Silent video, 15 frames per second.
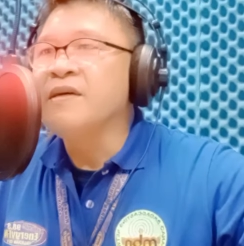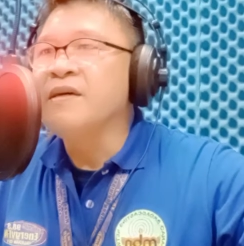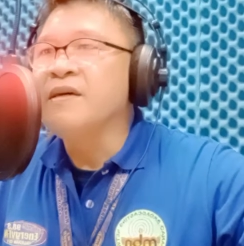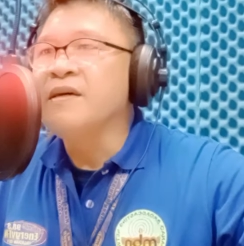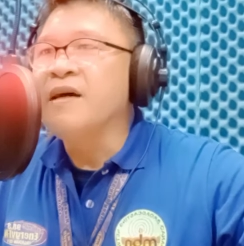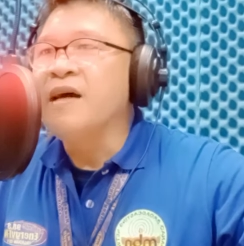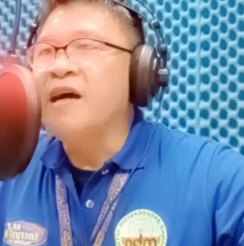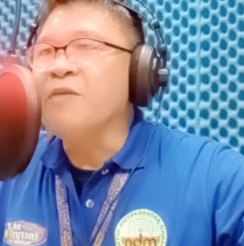
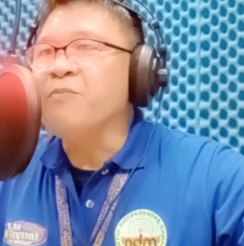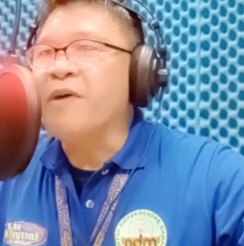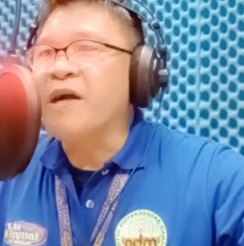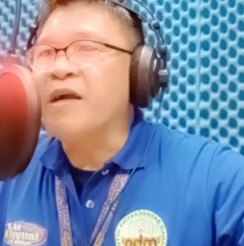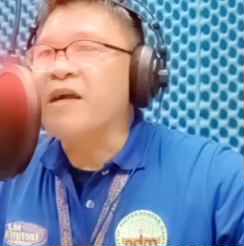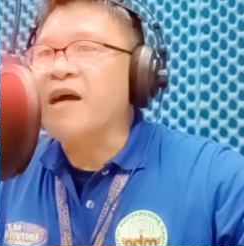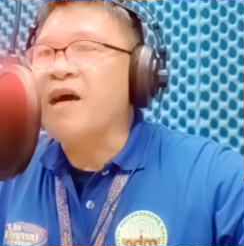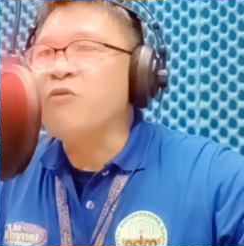ang
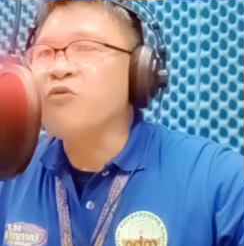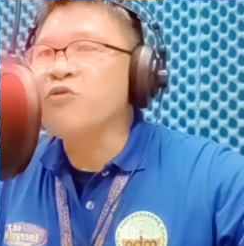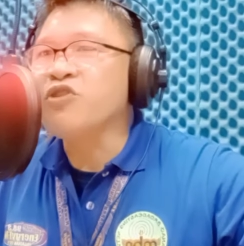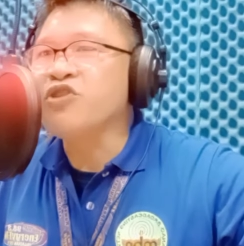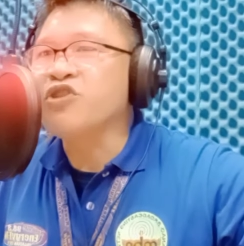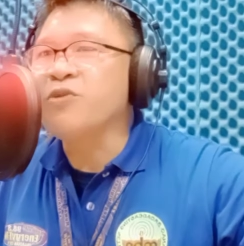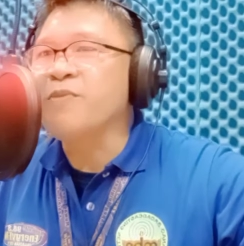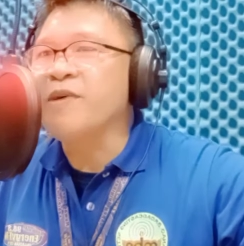pagkawot
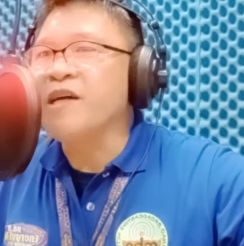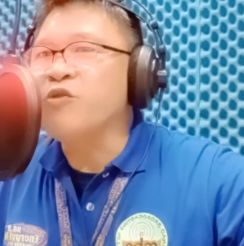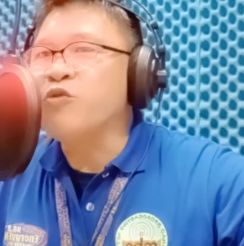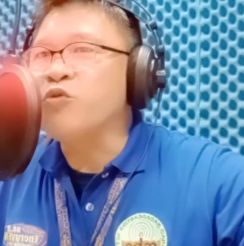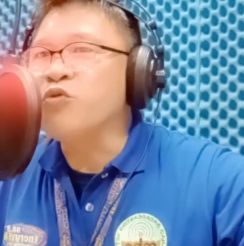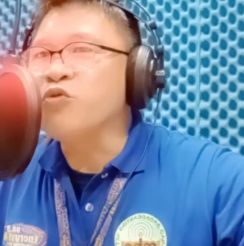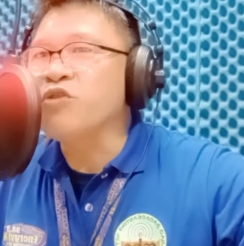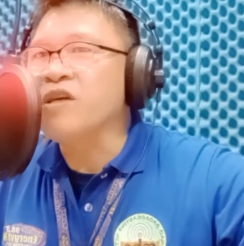sa mga
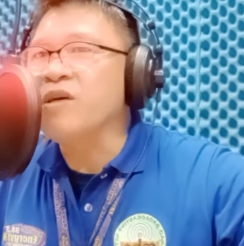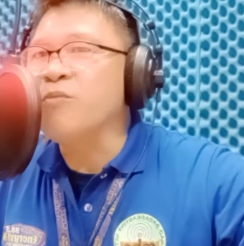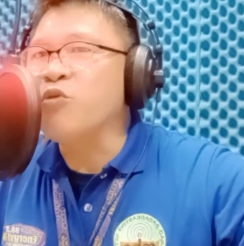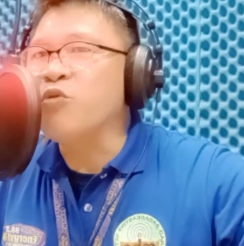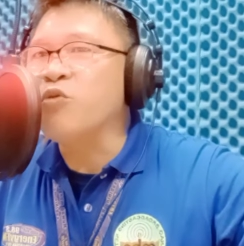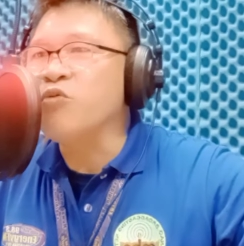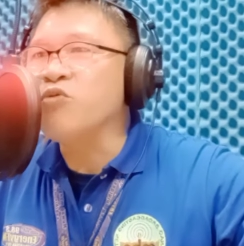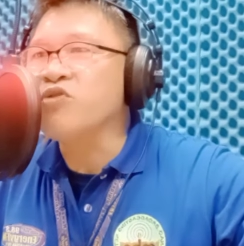dunot nga
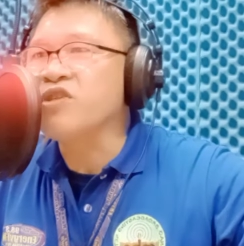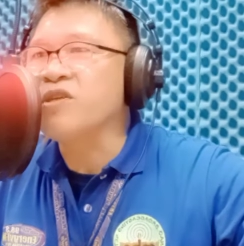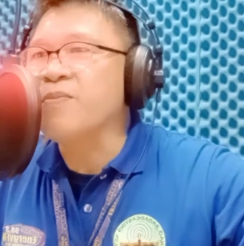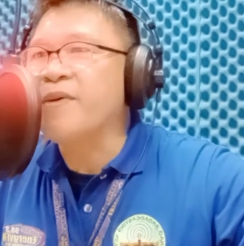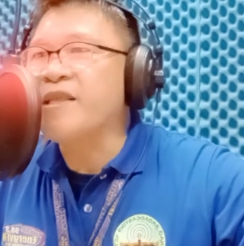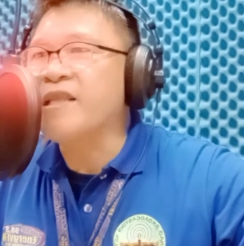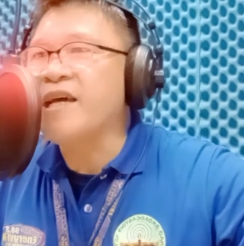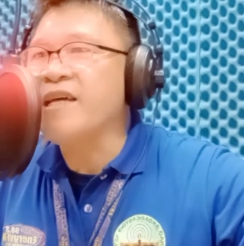bukog sa
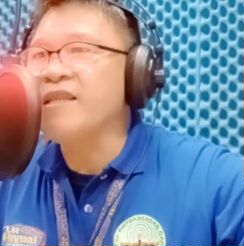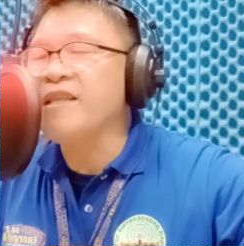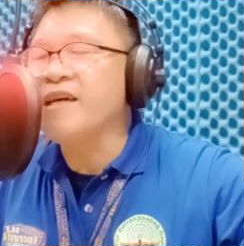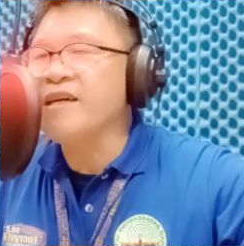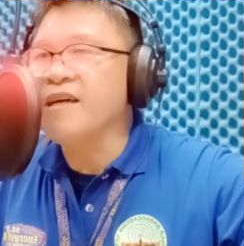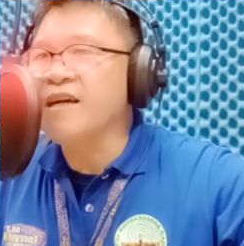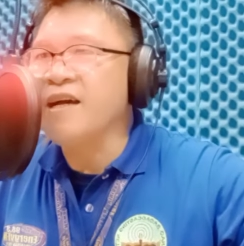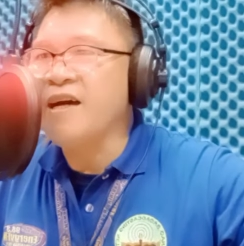patay tang
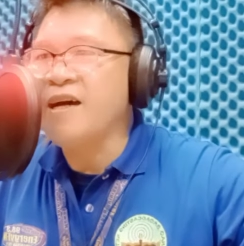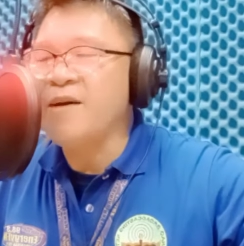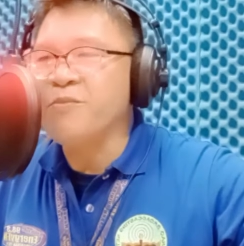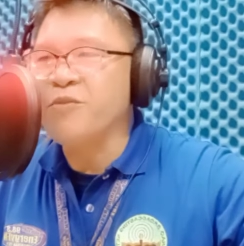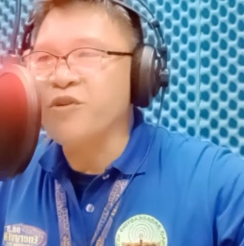kagahapon.